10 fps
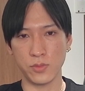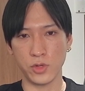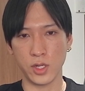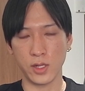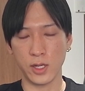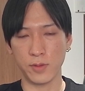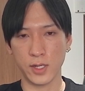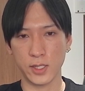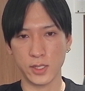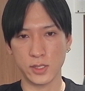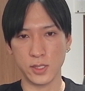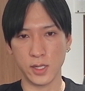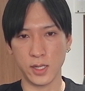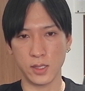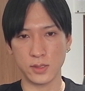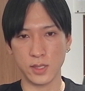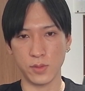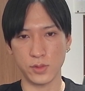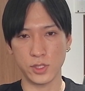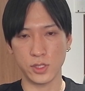言えない形で RSI
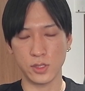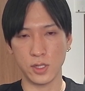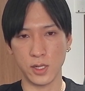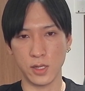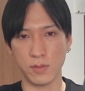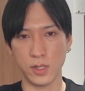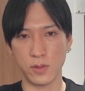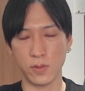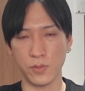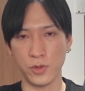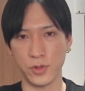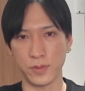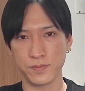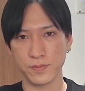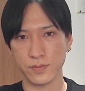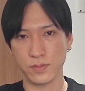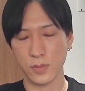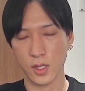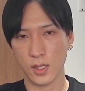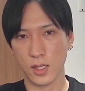落ちきっていない。まだここも
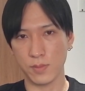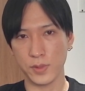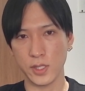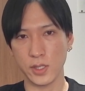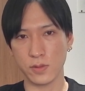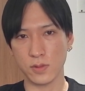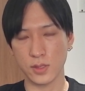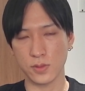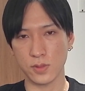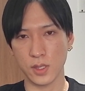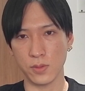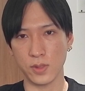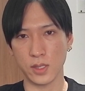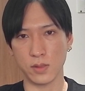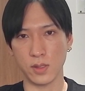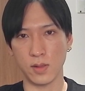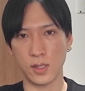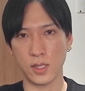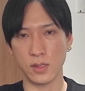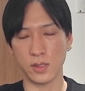完璧にここがそこかどうかっていうのがわ
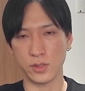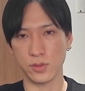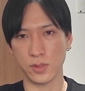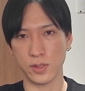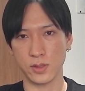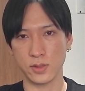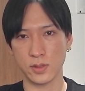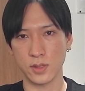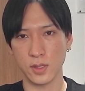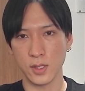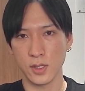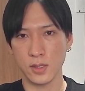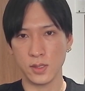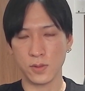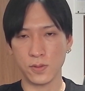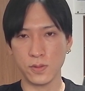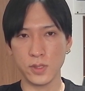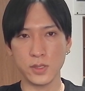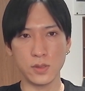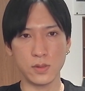かんない状態です。で、ここで
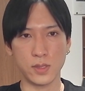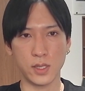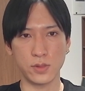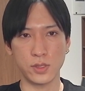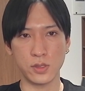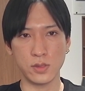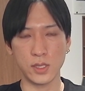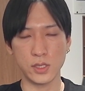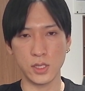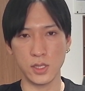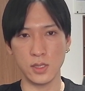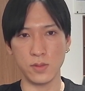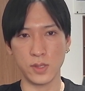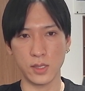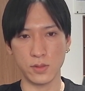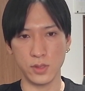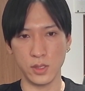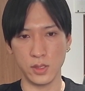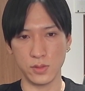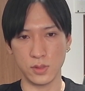ちょっとね、あの、週足の確認に
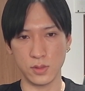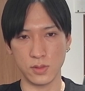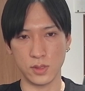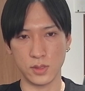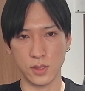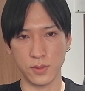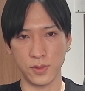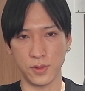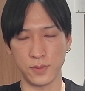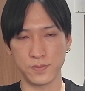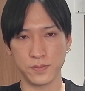移るんですけど、